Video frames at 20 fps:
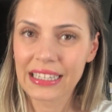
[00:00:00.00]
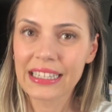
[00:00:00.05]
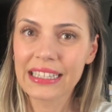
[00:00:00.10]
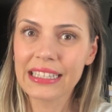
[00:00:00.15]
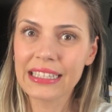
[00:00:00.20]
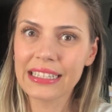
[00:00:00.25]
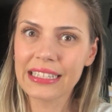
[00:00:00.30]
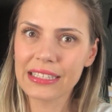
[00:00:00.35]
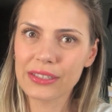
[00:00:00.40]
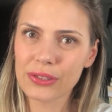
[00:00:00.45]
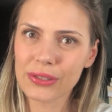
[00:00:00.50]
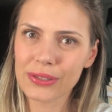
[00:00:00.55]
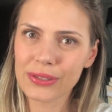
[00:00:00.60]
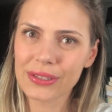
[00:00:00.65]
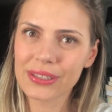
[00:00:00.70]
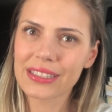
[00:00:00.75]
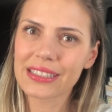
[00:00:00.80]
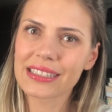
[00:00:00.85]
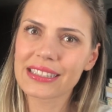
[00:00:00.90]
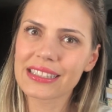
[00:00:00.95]
E
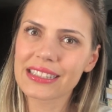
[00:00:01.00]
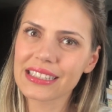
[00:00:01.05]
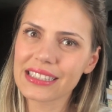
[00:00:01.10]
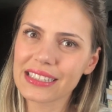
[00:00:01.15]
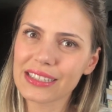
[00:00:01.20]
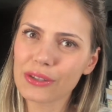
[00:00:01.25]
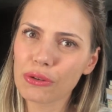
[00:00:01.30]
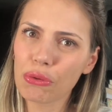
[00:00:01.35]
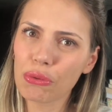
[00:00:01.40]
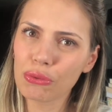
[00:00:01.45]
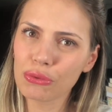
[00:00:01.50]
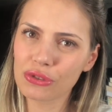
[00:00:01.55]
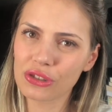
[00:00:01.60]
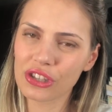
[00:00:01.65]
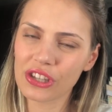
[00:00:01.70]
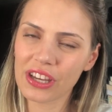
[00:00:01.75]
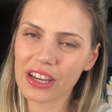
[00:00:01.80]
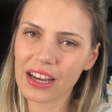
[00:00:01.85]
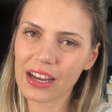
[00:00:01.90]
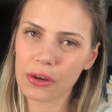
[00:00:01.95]
isso se um
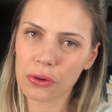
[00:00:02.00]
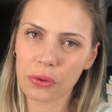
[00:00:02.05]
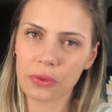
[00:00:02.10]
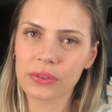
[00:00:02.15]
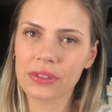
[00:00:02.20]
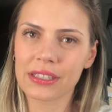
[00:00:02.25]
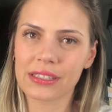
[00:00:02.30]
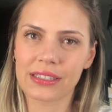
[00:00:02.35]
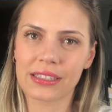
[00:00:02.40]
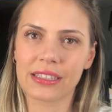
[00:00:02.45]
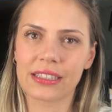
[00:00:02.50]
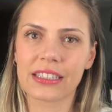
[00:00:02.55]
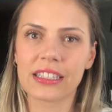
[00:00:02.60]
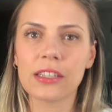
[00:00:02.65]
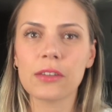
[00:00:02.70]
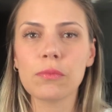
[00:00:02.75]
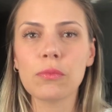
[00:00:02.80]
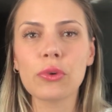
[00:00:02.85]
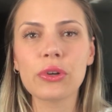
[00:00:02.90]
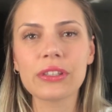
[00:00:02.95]
dia acontecer,
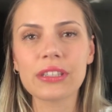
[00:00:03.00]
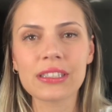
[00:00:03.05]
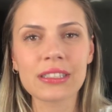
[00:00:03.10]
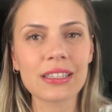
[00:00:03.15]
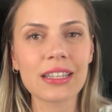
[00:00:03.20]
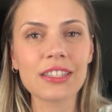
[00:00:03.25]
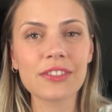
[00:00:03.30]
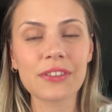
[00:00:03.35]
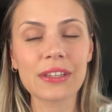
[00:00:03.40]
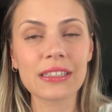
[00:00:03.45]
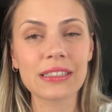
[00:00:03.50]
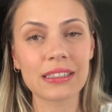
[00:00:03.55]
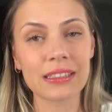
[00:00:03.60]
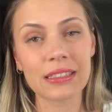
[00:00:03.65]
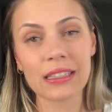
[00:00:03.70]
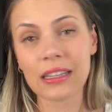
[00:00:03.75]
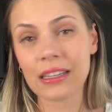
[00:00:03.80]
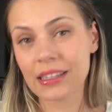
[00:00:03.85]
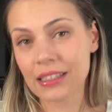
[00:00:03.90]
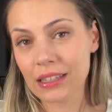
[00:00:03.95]
que muitas das vezes
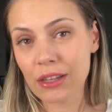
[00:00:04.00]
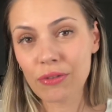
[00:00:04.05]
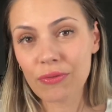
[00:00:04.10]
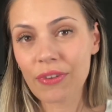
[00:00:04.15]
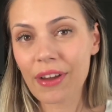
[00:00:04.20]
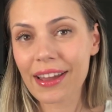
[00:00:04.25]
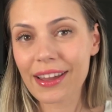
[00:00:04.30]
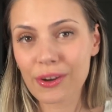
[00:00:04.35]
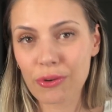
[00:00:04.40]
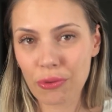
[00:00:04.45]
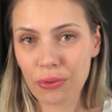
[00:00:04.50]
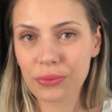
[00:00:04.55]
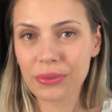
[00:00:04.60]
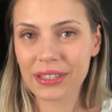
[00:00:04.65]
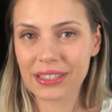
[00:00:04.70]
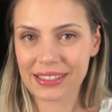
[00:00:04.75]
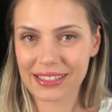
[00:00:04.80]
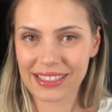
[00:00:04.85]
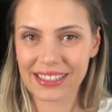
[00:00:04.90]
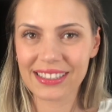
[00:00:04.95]
não vai
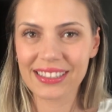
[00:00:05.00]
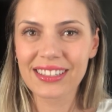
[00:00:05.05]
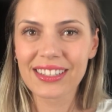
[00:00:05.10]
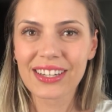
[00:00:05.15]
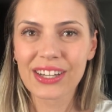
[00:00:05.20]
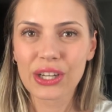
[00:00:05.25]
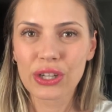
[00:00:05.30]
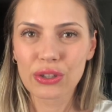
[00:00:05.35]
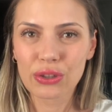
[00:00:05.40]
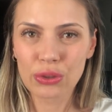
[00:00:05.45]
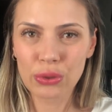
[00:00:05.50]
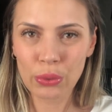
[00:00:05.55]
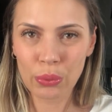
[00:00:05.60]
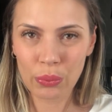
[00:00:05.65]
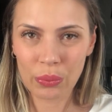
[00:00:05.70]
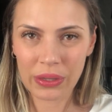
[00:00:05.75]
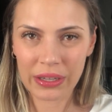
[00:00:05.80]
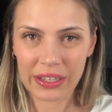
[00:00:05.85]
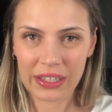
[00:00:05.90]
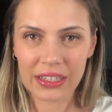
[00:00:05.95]
acontecer
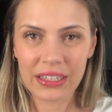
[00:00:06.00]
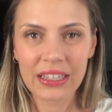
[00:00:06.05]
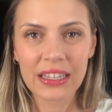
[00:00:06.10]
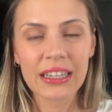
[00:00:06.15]
Nunca.